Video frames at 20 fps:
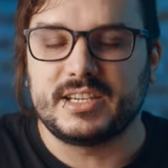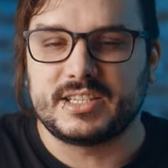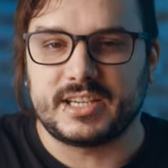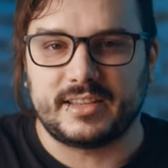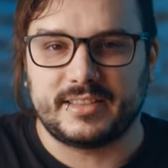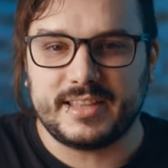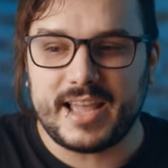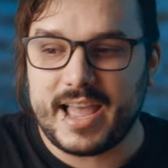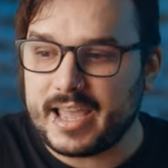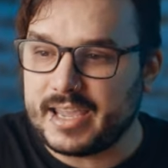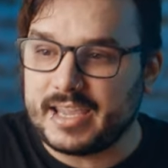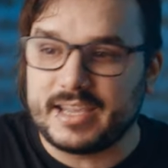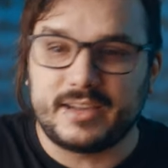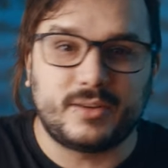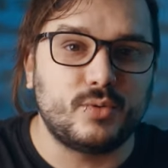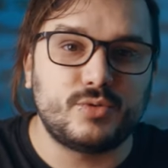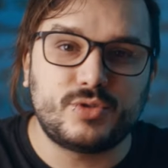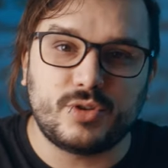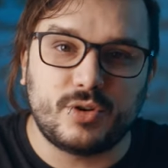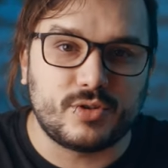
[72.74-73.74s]
y ya está,
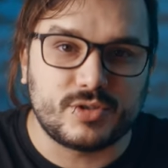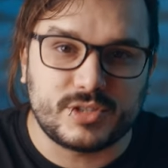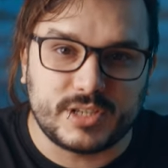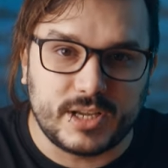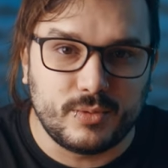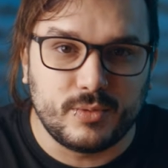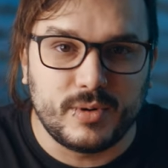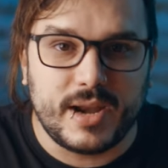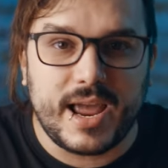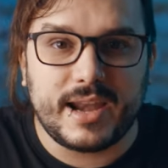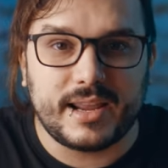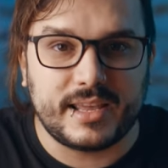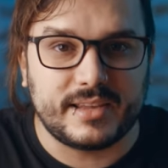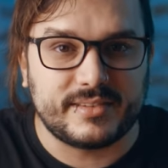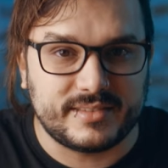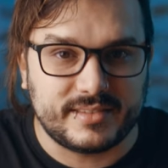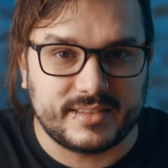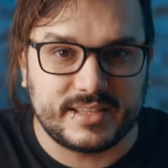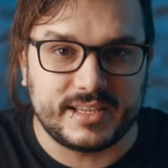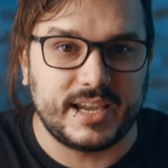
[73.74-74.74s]
incluso los
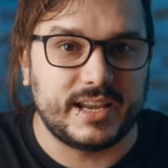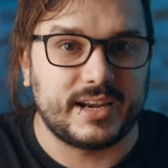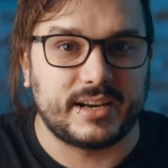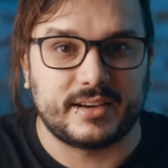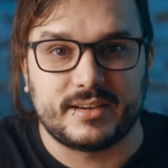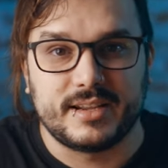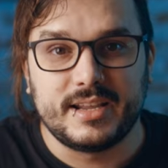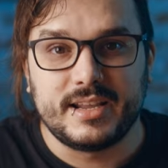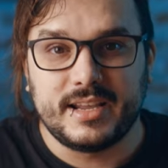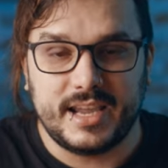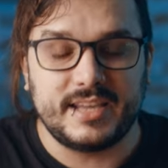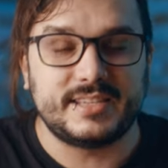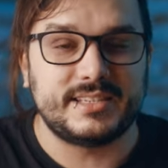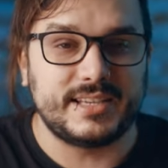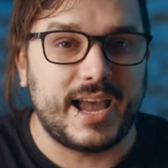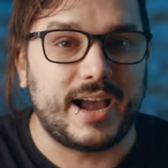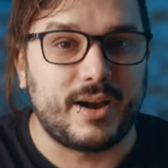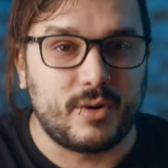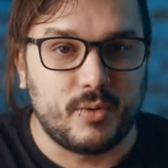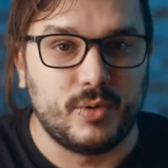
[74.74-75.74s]
celulares tienen
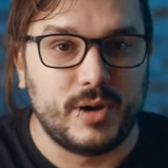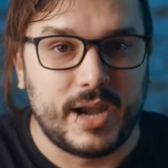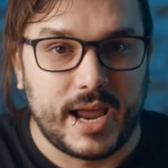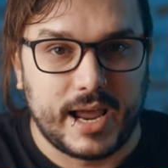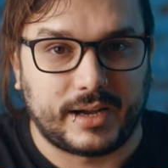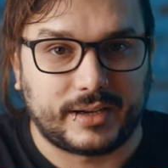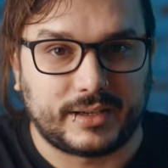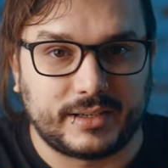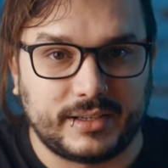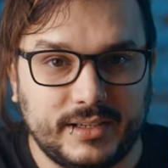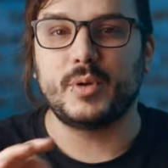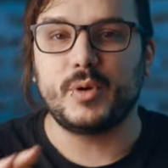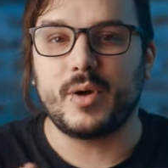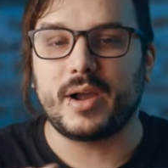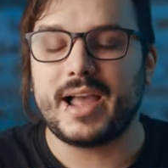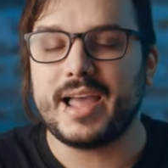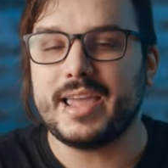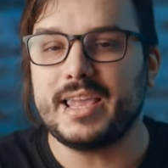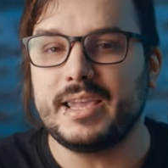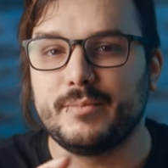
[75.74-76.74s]
ese angular. Pero
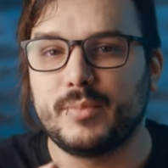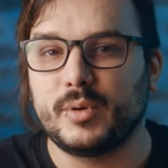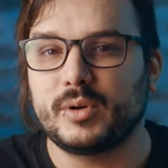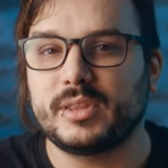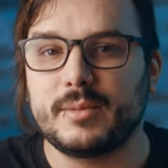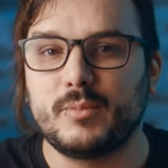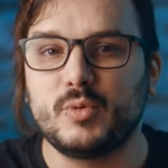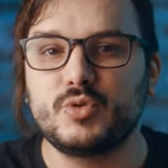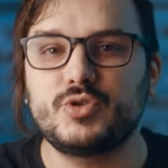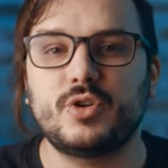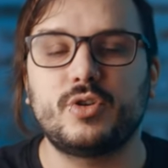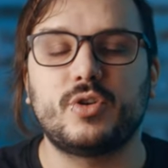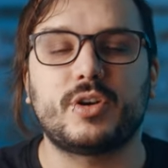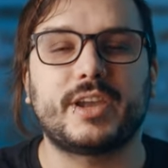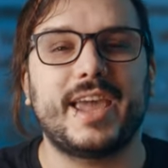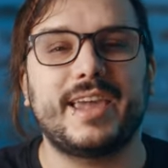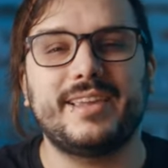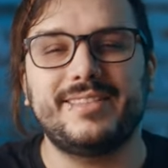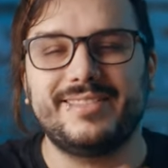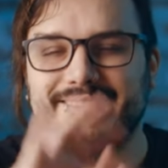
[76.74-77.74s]
acá importa mucho lo
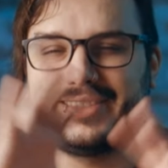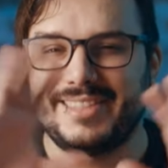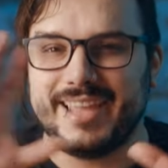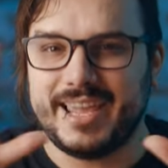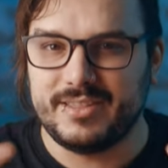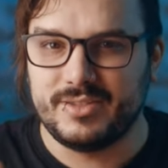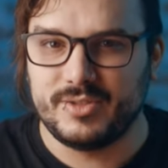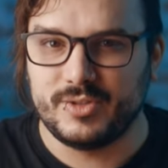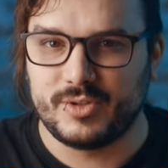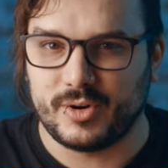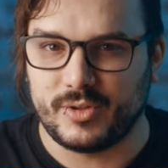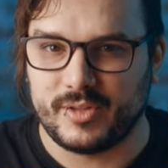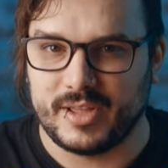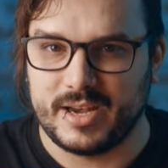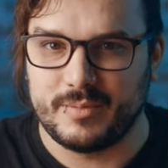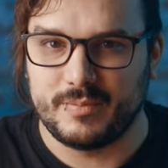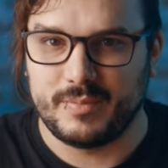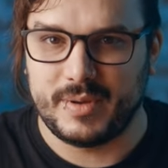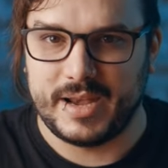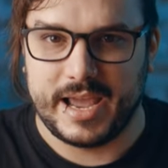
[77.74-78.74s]
que hay dentro
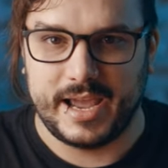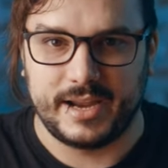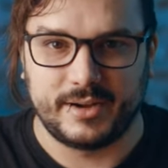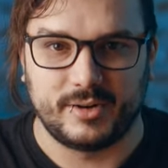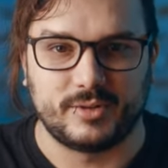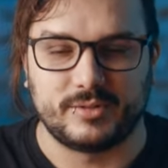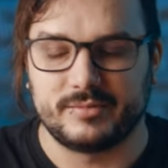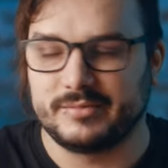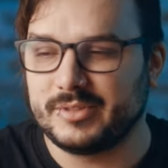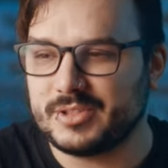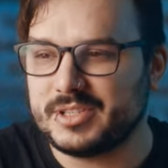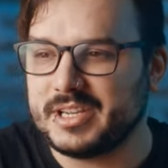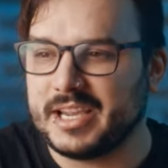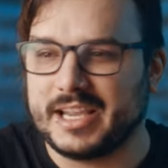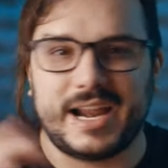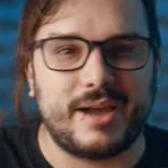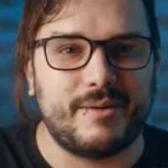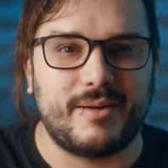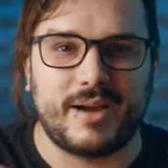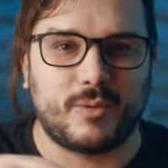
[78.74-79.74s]
del plano, no se
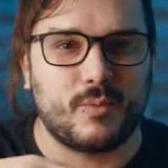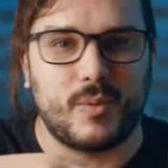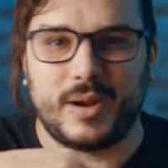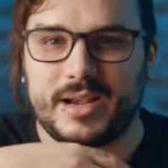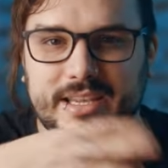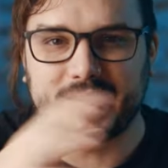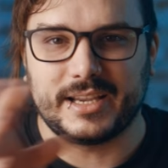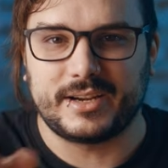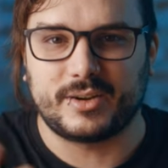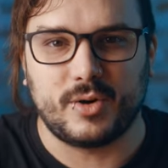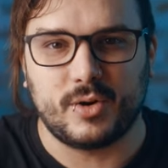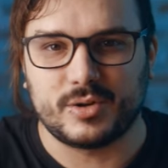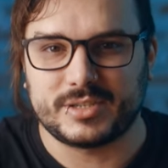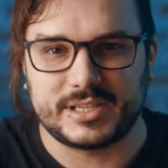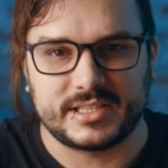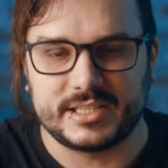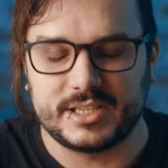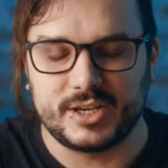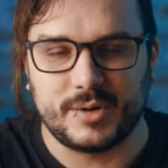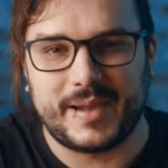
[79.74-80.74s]
graba cualquier
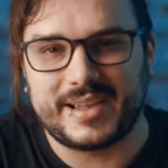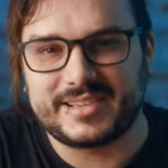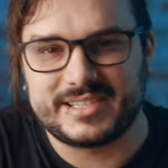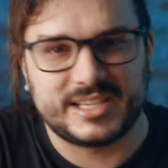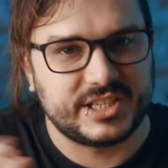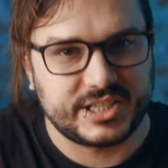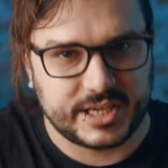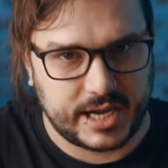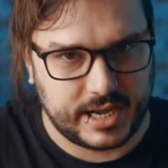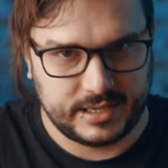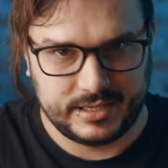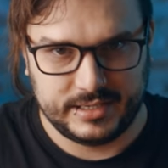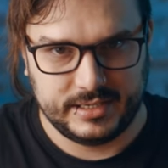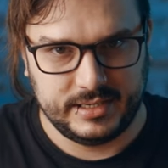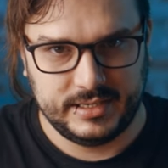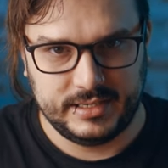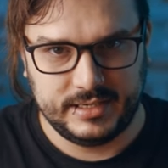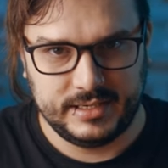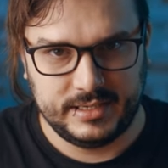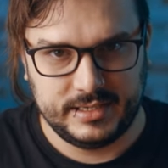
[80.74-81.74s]
cosa sino más y ya,
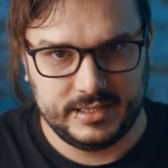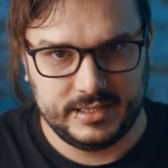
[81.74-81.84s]
porque al